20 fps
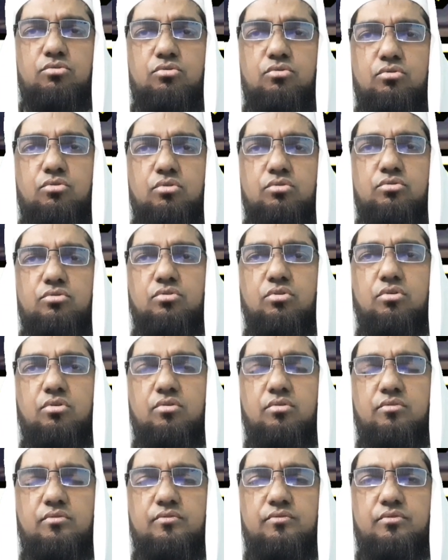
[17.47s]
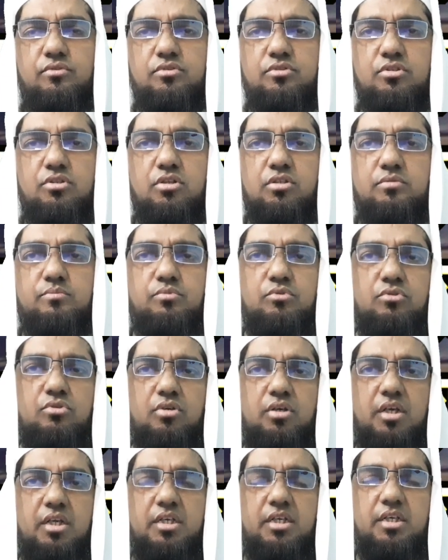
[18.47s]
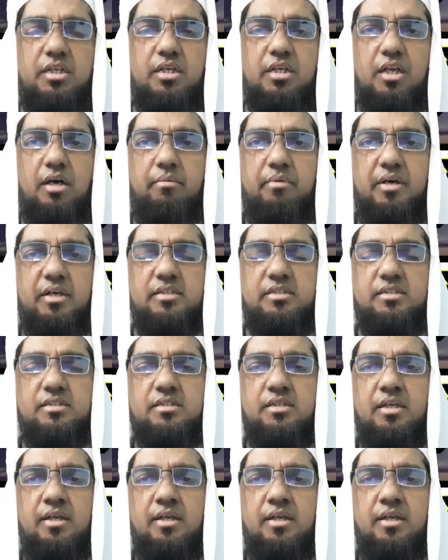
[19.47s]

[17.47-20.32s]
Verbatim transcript: অত্যন্ত ফজিলতপূর্ণ একটি নামাজ